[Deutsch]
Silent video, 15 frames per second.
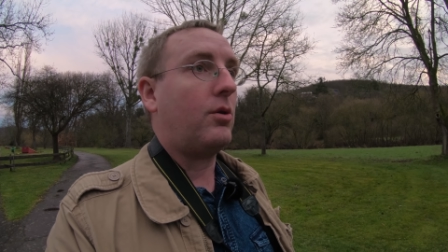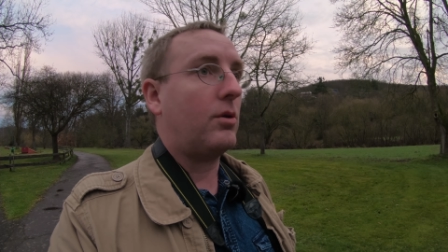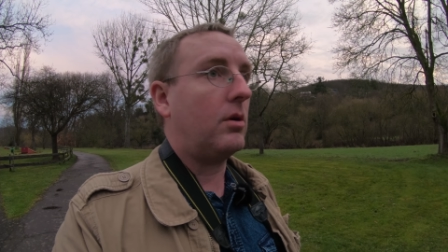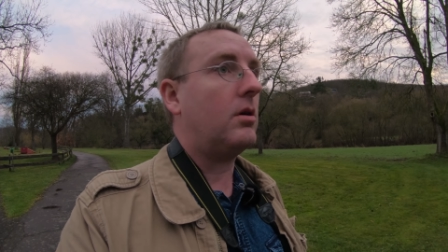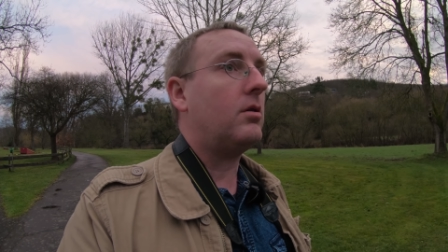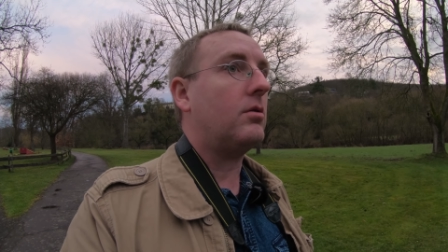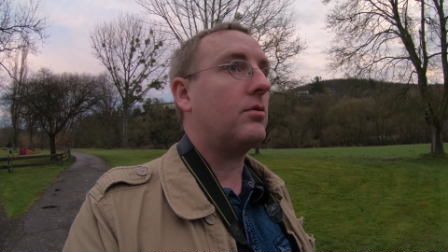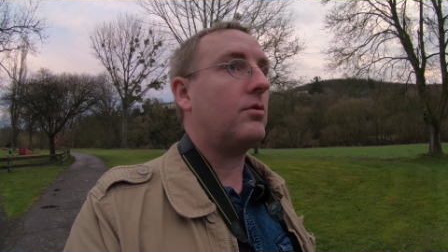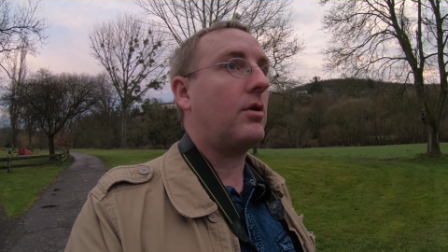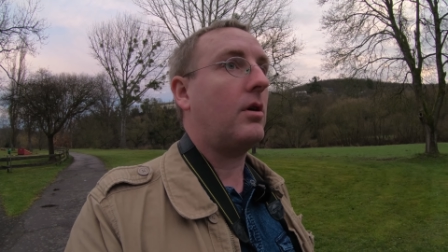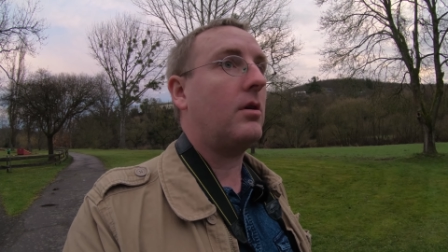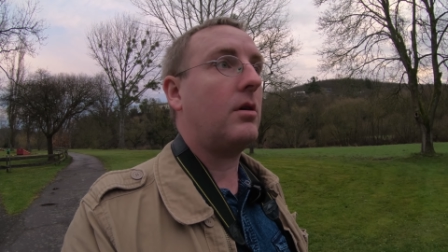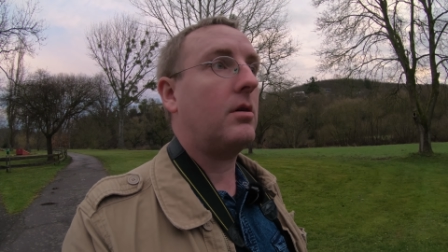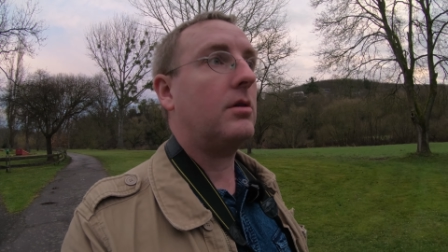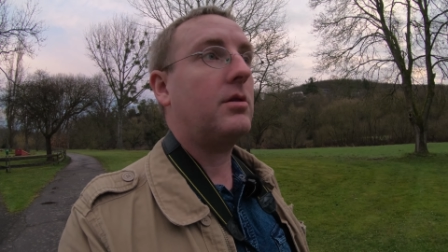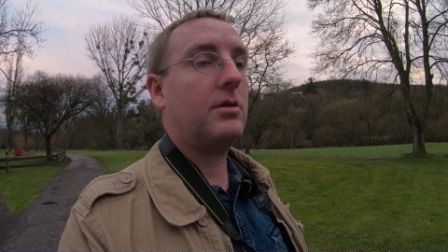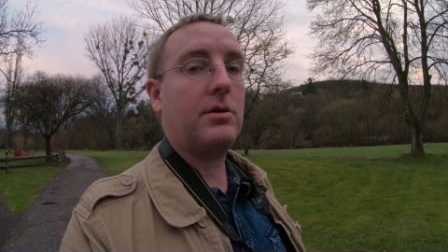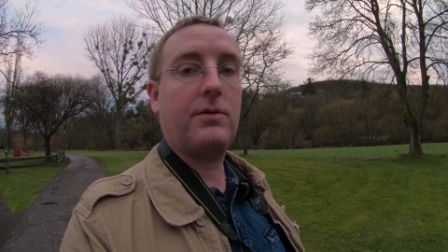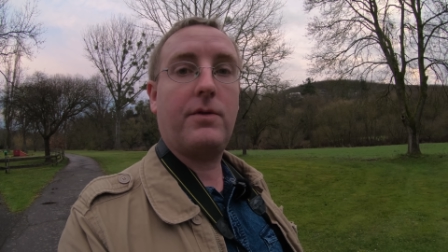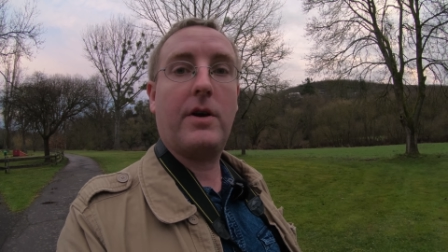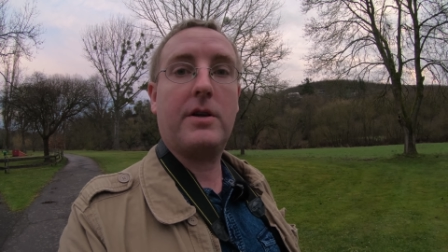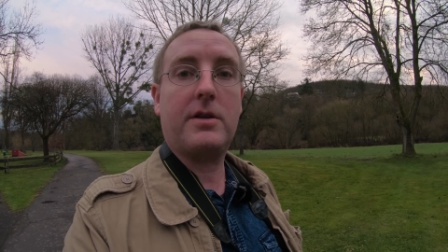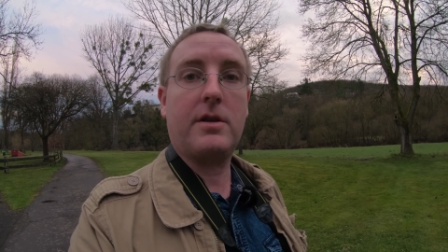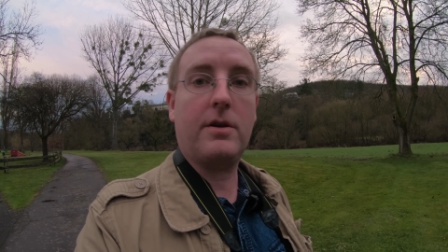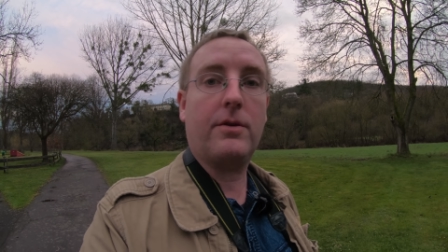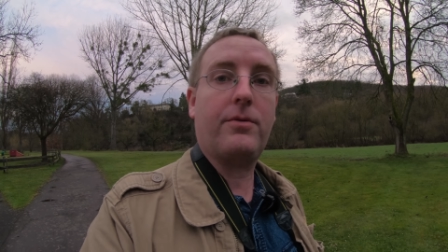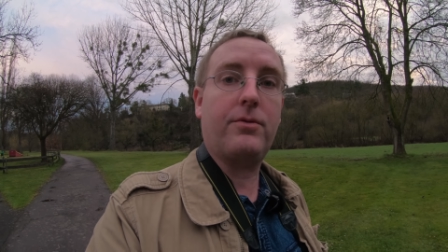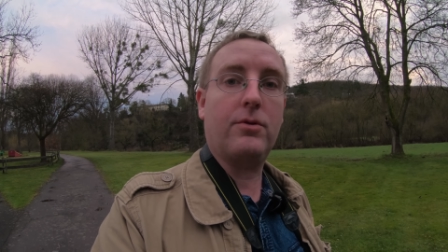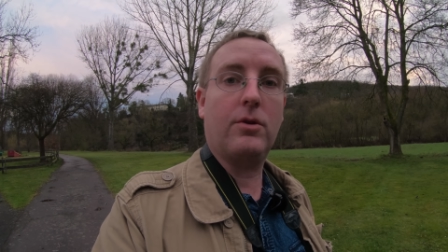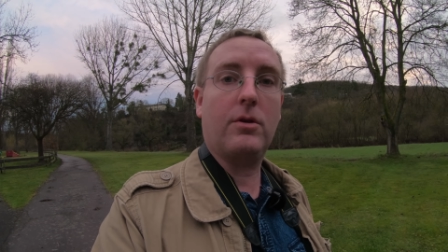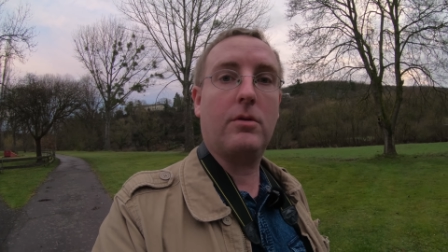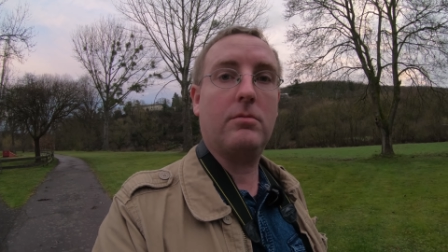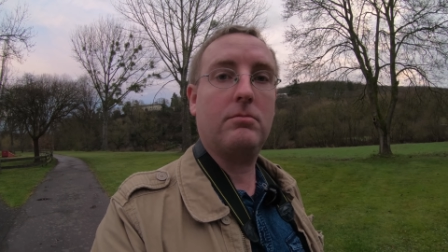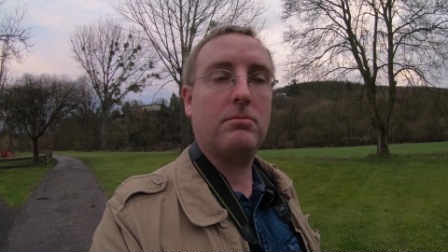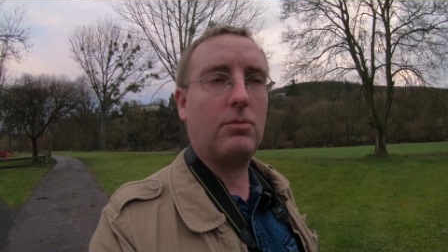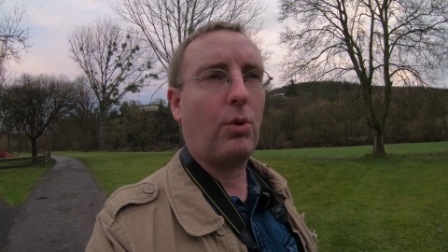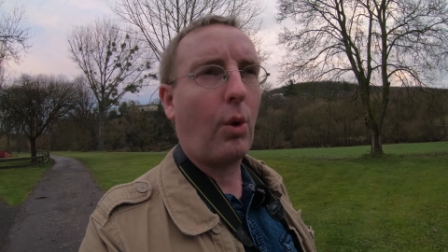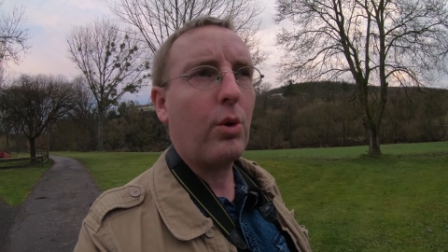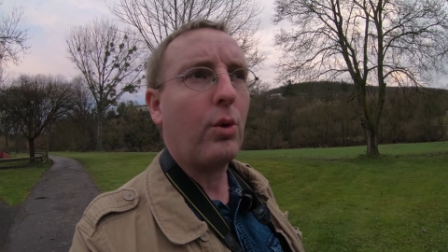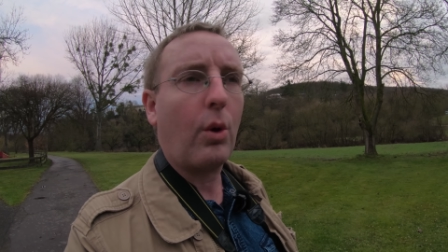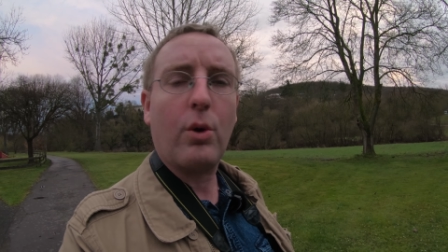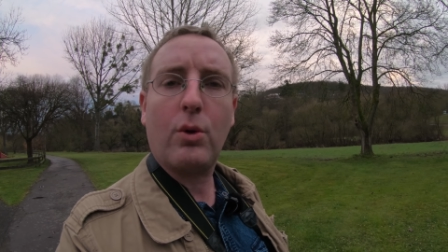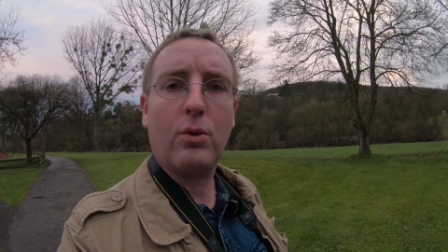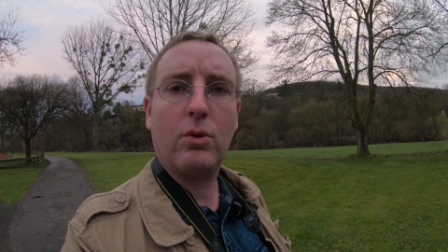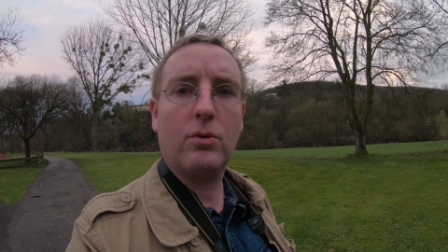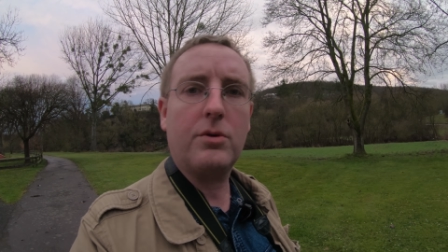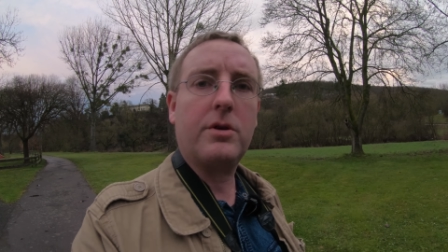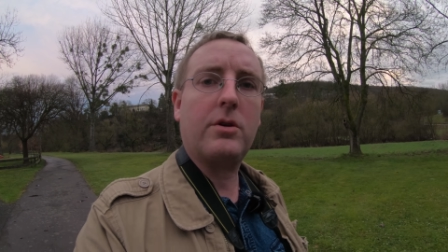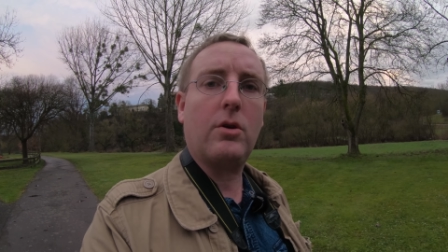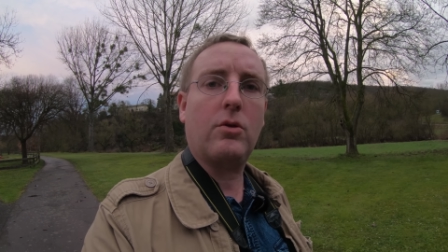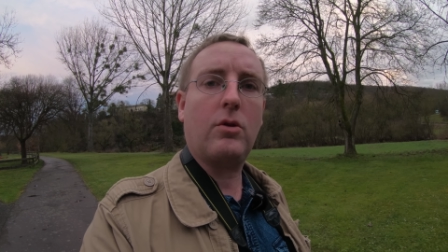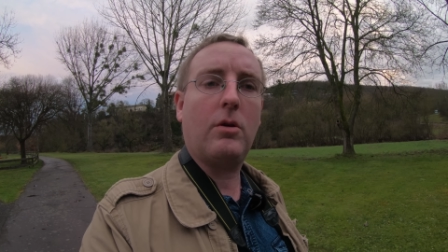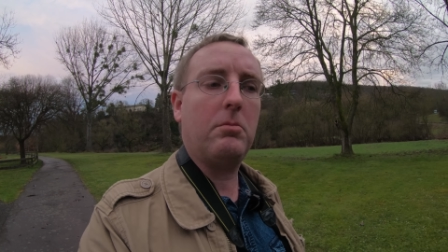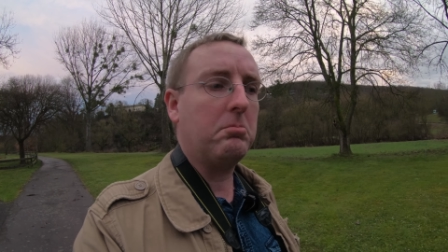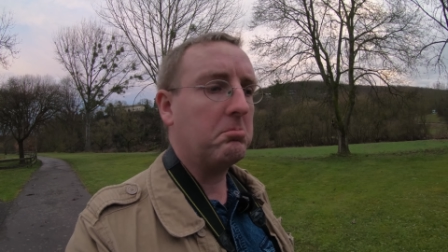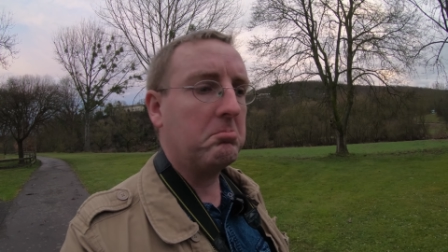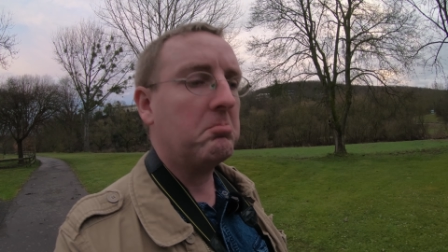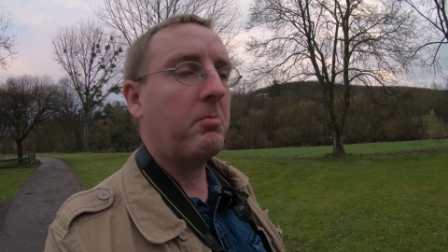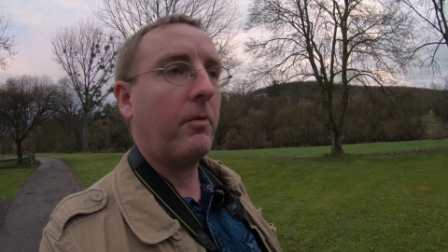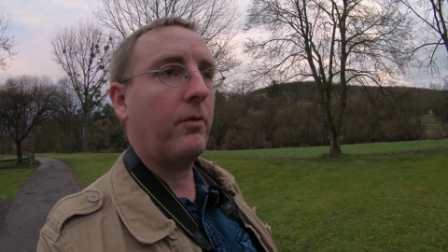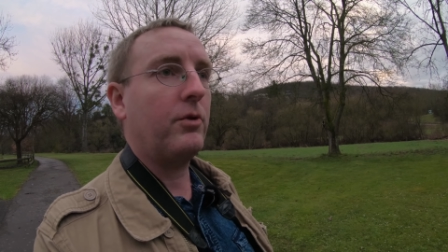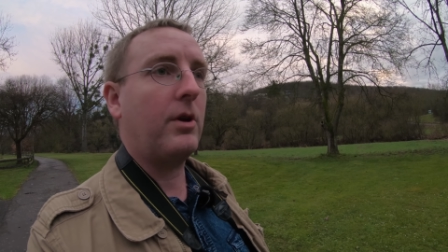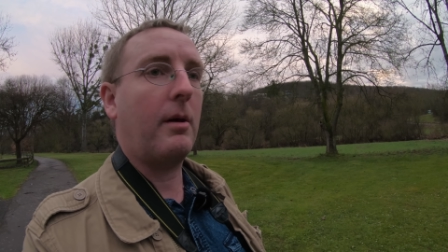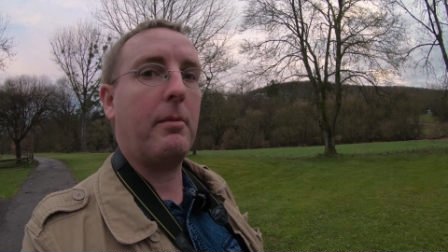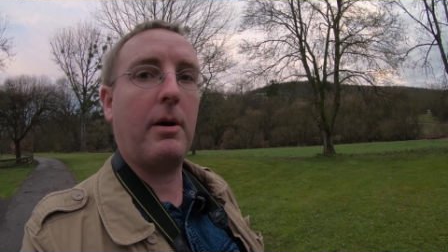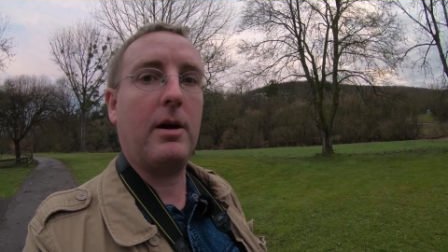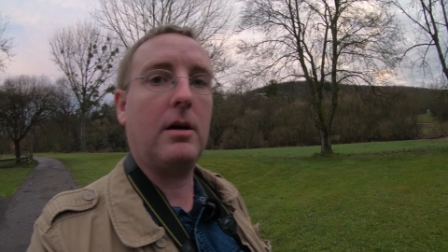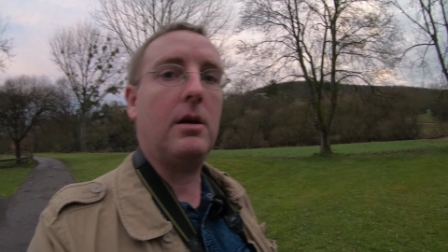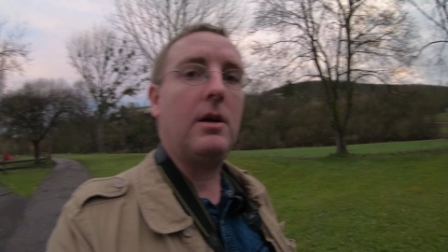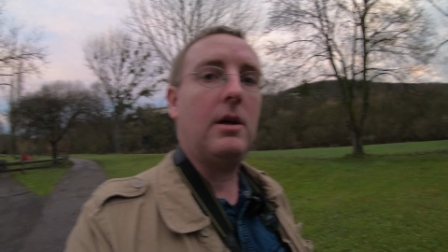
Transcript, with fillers: Ja, und da sind wir jetzt hier für 9 Euro untergekommen. Wunderbar.